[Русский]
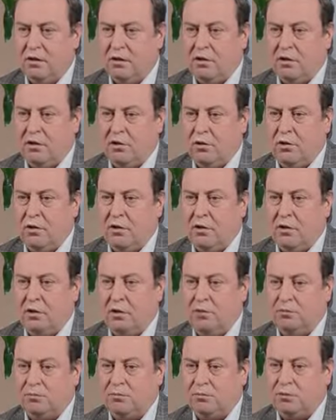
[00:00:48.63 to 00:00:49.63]
Ну
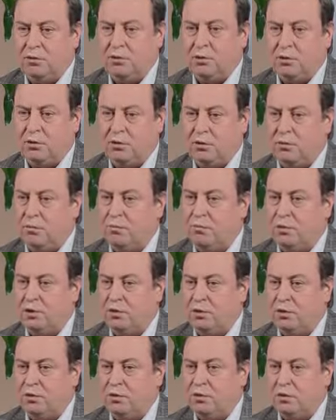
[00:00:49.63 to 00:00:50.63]
а то, что
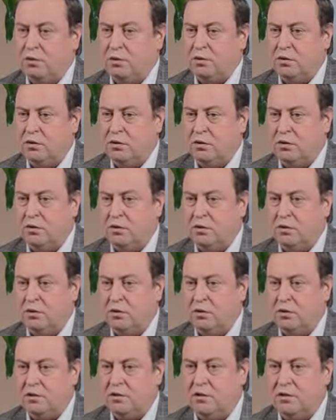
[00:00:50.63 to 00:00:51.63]
происходит
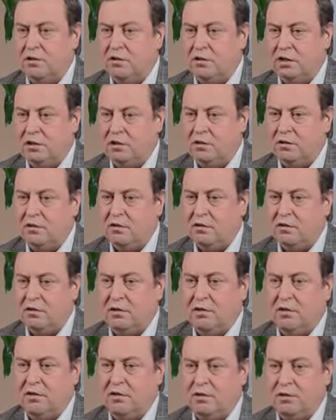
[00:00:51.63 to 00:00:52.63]
э, сейчас,
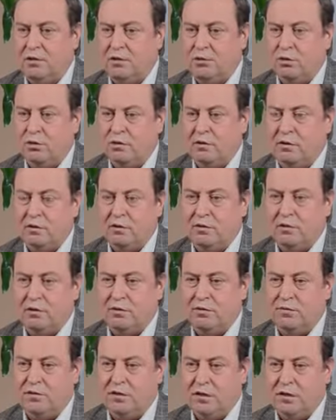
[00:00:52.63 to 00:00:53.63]
коснется
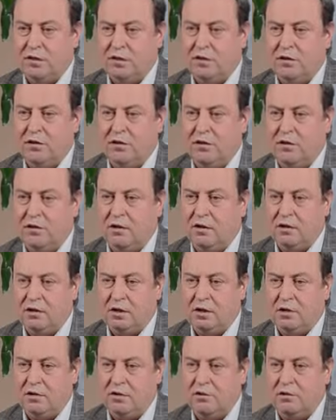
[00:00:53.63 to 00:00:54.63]
всех и
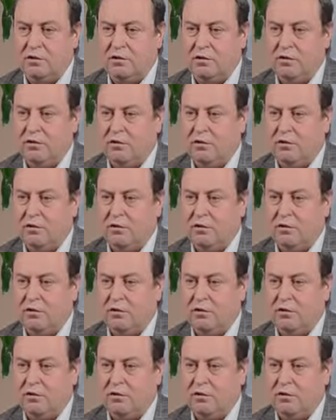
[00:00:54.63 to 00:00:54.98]
каждого